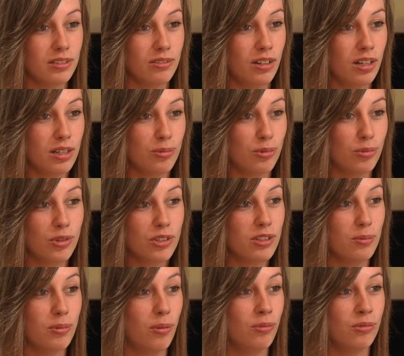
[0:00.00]
Voilà, pour moi,
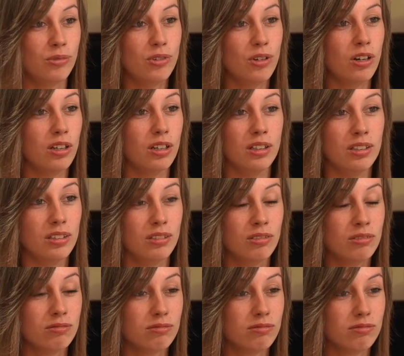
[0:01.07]
c'est pas mon corps, et
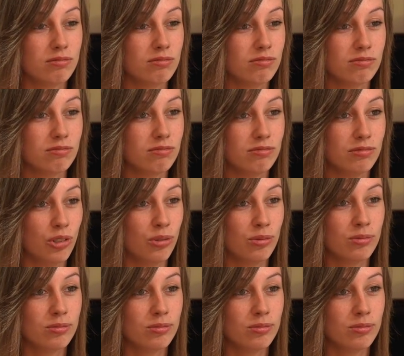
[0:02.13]
non. Non.